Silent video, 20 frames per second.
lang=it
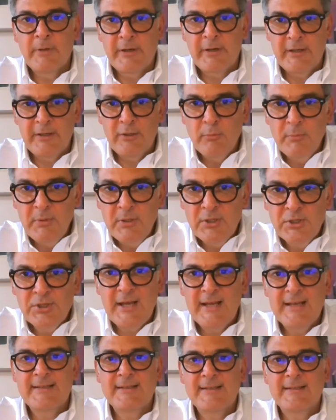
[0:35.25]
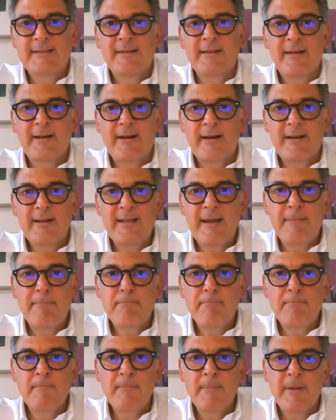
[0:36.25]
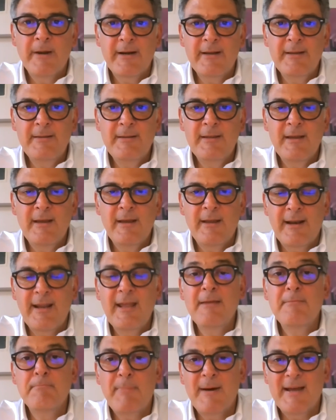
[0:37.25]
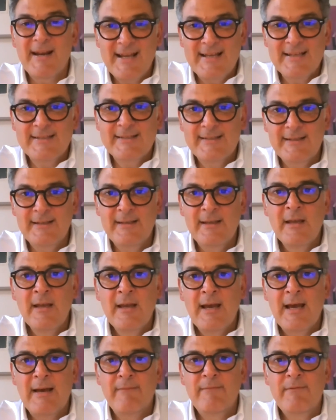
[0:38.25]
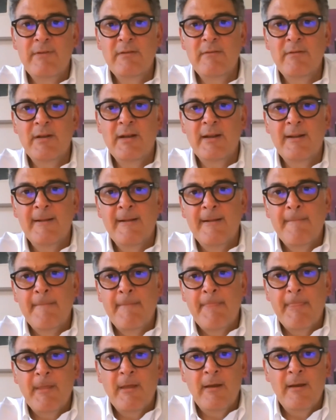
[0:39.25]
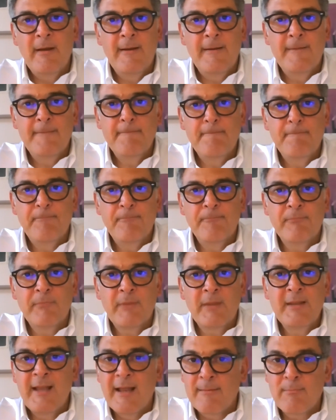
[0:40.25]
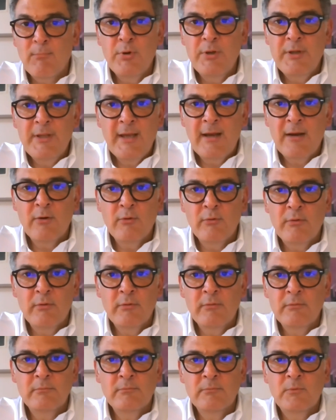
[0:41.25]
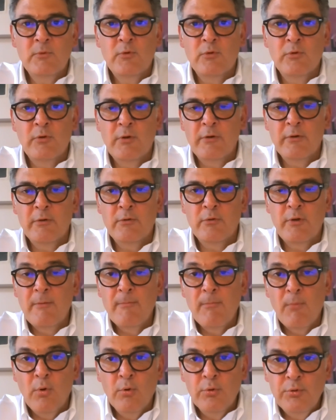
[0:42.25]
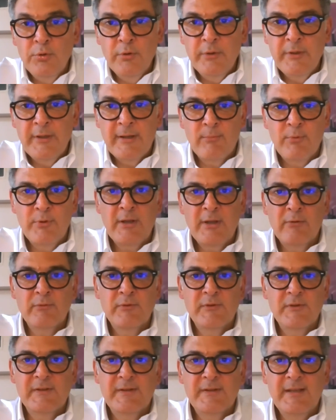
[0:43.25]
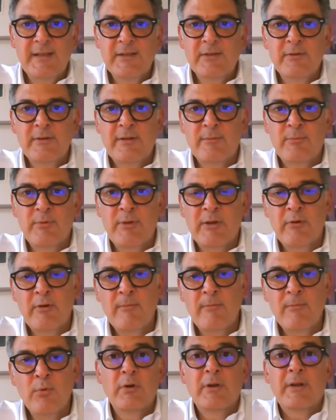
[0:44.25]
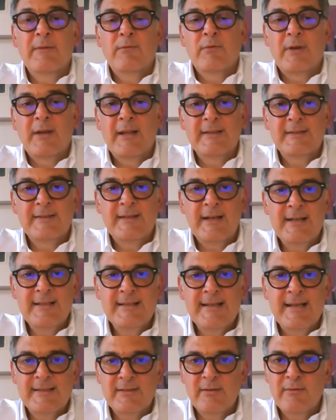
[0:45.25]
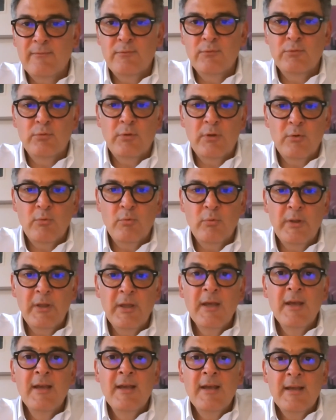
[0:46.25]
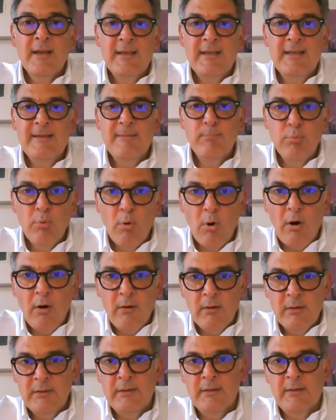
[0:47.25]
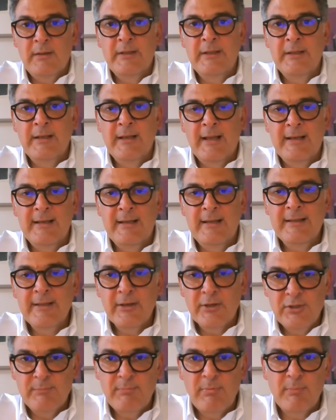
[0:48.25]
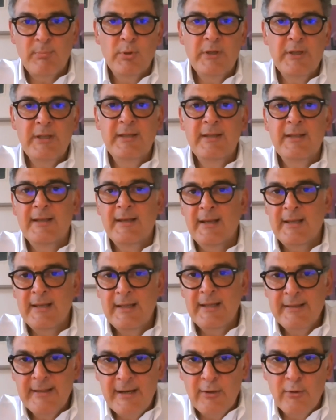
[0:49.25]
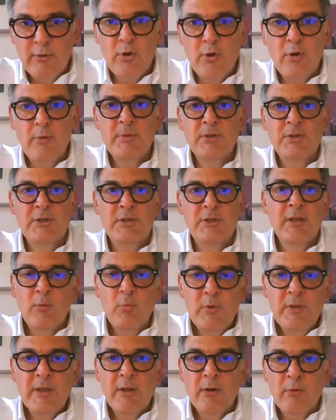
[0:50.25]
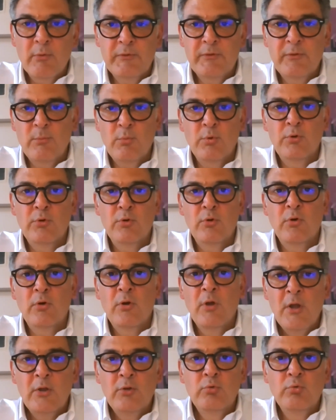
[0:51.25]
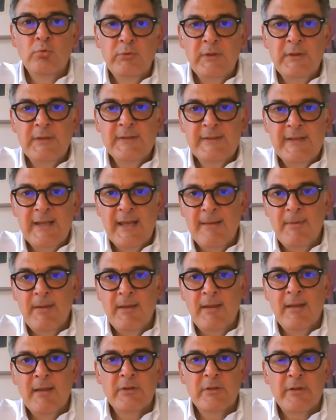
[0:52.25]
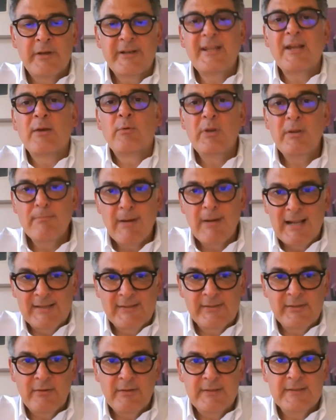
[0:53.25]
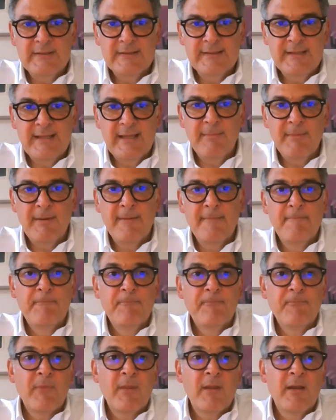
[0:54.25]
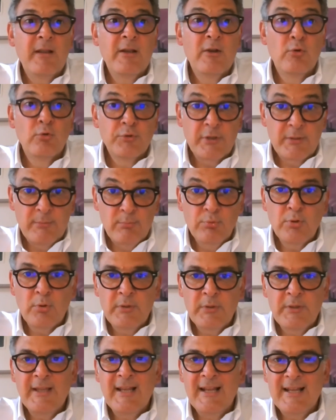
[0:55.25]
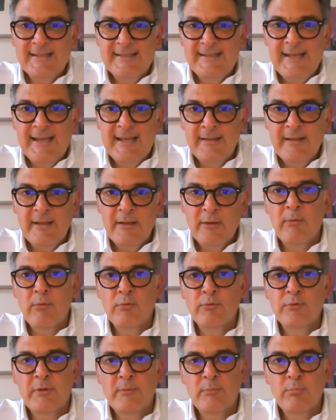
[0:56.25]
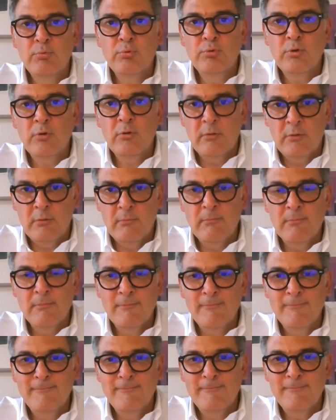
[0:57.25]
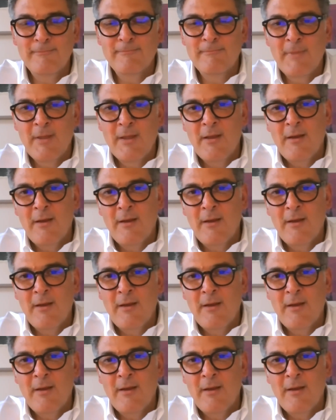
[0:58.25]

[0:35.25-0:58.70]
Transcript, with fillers: ricominciasse, ria, ri, reimparasse a vivere ehm, in armonia con, con, con, il mondo, in armonia con se stesso, in armonia con il mondo. Vorrei che si realizzasse un futuro in cui chi può, eh, la leadership politica, i leader economici che guidano questo mondo, tutti insieme, riequilibrassero il sistema. Il contributo quindi delle aziende è un contributo mh,